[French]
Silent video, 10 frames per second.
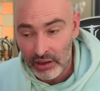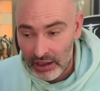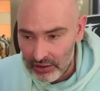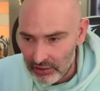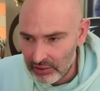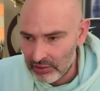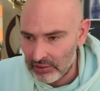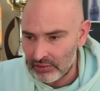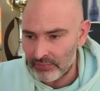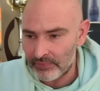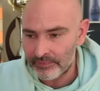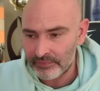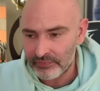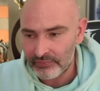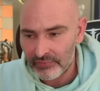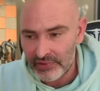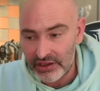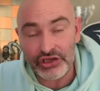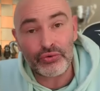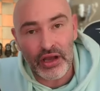Alors, euh,
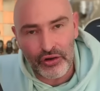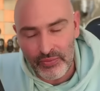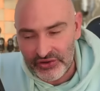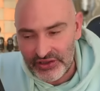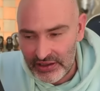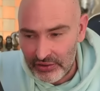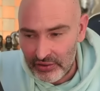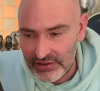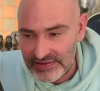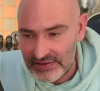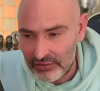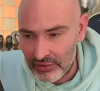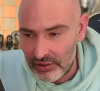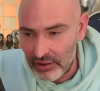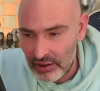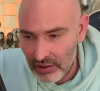j'ai lu un commentaire d'ailleurs qui disait que